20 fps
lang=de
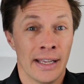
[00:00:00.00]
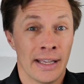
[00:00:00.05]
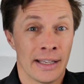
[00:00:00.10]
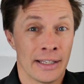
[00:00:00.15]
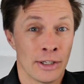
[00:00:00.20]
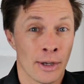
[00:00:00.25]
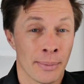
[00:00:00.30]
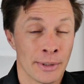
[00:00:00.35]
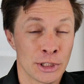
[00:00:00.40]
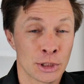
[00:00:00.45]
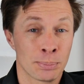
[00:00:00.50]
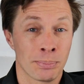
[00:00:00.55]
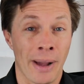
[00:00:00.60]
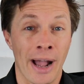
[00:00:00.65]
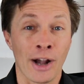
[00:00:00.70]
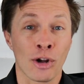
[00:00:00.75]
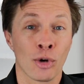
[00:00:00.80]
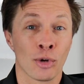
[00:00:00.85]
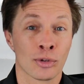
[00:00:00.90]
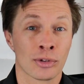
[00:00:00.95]
ich habe ein
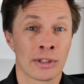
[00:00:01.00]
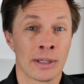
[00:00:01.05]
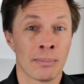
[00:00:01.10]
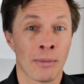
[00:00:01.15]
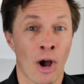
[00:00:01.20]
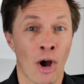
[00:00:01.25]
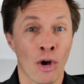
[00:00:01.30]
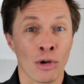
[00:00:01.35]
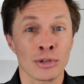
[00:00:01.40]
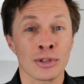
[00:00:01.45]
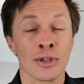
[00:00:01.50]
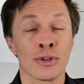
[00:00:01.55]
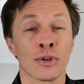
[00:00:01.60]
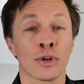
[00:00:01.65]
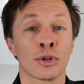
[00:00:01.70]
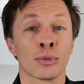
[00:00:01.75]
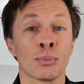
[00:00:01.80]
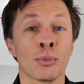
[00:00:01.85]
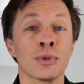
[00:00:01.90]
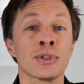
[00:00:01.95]
Sparkonto im Ausland
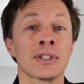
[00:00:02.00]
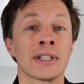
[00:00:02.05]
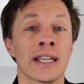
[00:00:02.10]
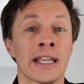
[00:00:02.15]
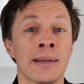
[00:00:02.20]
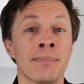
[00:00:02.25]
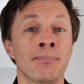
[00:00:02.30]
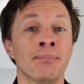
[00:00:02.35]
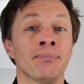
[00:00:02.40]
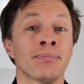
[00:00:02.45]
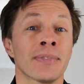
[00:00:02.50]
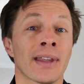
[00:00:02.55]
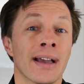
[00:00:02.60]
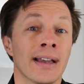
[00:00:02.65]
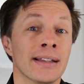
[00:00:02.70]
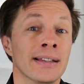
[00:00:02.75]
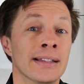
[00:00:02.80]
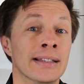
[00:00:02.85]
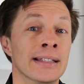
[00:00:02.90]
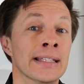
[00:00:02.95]
und muss eben
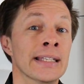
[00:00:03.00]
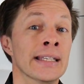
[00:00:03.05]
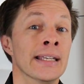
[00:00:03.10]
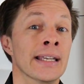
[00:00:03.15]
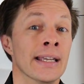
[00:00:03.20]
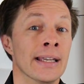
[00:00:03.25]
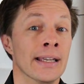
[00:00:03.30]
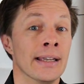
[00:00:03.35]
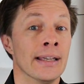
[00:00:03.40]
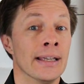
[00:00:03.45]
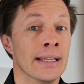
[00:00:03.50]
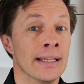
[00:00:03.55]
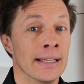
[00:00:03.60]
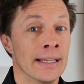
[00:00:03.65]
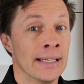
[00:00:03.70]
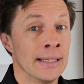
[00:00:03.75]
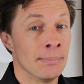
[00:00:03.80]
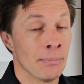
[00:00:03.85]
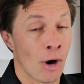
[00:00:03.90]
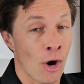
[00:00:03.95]
die
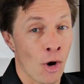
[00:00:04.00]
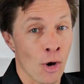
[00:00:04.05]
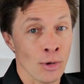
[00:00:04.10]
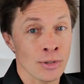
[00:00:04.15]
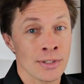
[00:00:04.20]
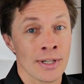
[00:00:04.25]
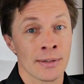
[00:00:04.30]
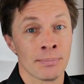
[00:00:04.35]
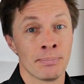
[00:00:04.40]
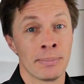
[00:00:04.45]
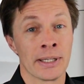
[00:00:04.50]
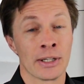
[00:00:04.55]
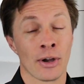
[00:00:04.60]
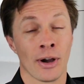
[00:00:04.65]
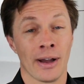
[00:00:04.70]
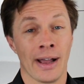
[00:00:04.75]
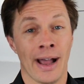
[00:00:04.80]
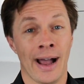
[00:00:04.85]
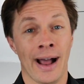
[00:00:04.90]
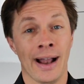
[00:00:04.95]
im Ausland
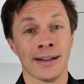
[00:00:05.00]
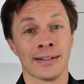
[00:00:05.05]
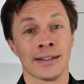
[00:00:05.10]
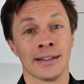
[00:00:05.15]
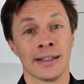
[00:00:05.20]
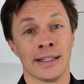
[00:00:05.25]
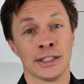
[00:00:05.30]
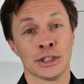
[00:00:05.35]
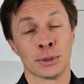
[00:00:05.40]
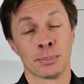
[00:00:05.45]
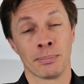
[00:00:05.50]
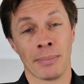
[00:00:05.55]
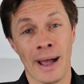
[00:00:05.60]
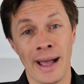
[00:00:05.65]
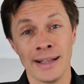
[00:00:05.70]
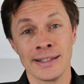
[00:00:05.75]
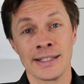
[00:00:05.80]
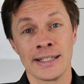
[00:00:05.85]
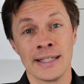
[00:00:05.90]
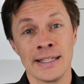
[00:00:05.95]
erhaltenen
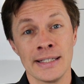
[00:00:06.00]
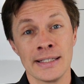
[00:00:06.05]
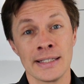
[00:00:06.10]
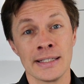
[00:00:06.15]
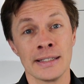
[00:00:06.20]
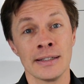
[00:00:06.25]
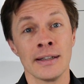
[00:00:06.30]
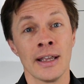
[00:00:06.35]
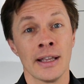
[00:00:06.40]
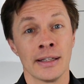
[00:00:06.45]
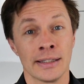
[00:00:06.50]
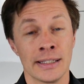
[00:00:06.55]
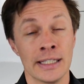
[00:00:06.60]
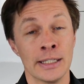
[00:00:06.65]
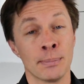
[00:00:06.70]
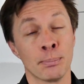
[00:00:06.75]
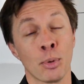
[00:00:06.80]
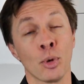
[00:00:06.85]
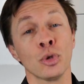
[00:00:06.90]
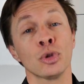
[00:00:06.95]
Sparzinsen, die
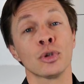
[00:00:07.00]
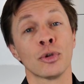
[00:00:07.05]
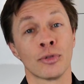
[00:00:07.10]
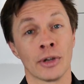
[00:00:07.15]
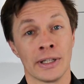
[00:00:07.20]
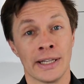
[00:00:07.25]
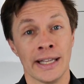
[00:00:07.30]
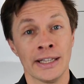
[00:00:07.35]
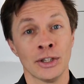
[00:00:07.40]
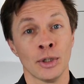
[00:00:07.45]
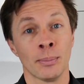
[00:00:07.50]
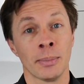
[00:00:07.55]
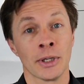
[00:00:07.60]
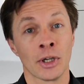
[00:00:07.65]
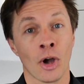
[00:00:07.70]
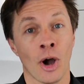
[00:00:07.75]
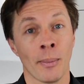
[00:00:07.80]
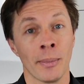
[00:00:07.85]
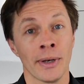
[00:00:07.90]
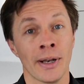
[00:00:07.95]
ich brutto für netto
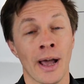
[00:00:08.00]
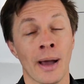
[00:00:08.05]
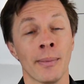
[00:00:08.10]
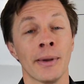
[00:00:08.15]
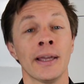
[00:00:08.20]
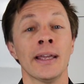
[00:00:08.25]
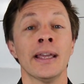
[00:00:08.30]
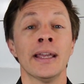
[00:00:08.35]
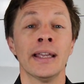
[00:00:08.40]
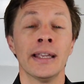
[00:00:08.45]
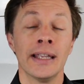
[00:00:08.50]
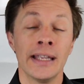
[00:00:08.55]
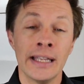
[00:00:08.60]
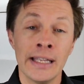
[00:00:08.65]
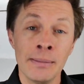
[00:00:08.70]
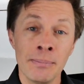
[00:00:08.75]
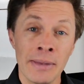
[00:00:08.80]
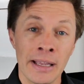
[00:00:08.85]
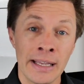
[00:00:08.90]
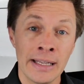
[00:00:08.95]
bekommen habe,
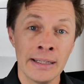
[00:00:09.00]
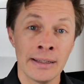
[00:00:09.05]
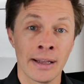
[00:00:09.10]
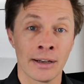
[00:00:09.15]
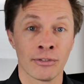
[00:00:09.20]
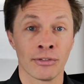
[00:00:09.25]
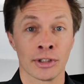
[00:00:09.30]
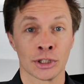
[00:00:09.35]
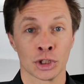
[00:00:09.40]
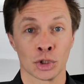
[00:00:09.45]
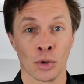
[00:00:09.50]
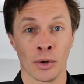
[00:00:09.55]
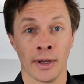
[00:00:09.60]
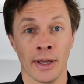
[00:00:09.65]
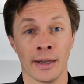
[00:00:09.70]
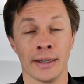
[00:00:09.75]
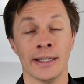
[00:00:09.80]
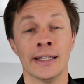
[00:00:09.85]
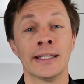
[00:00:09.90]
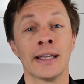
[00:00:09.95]
im Inland
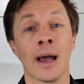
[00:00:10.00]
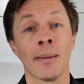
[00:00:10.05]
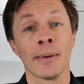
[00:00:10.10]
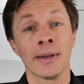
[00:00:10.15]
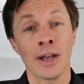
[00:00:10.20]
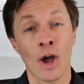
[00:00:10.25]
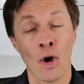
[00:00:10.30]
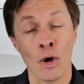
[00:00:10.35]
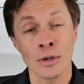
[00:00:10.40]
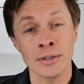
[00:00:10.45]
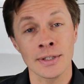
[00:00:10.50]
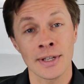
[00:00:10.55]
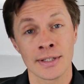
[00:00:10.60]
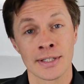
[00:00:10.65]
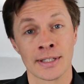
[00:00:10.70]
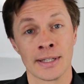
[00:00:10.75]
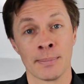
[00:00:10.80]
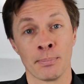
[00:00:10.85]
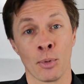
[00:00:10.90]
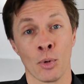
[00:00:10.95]
versteuern. Ich habe ein
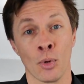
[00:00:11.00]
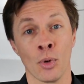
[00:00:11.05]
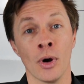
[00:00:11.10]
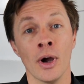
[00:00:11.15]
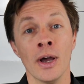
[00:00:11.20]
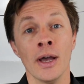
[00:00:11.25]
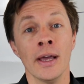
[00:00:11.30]
Auslandsdepot,